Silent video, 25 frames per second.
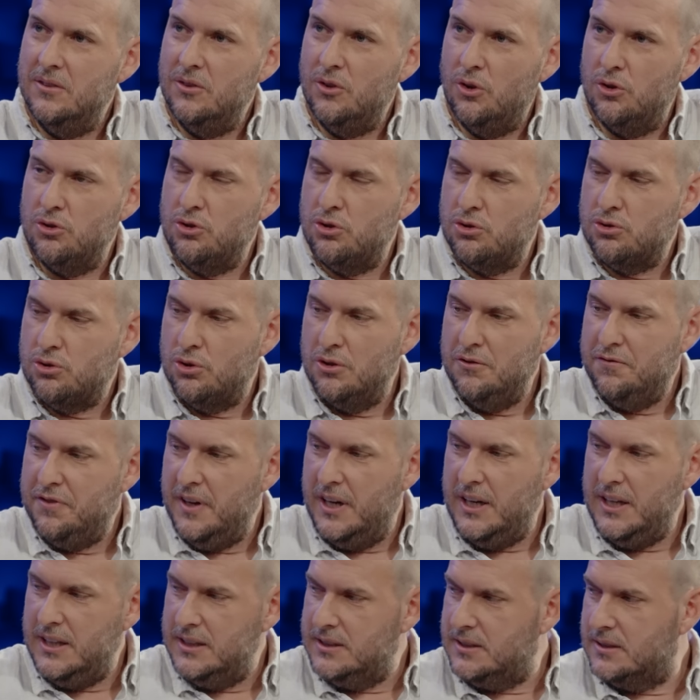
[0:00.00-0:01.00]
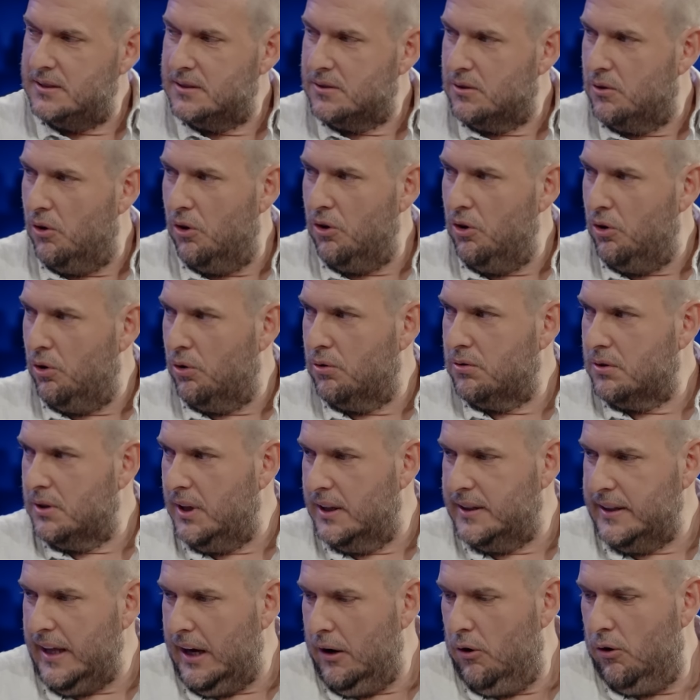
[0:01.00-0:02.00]
No, yo soy feliz con lo
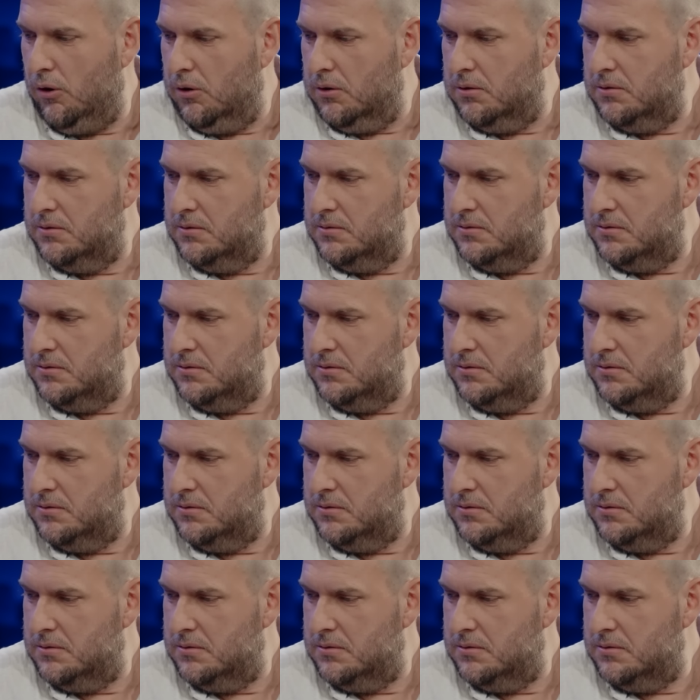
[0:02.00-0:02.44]
que tengo.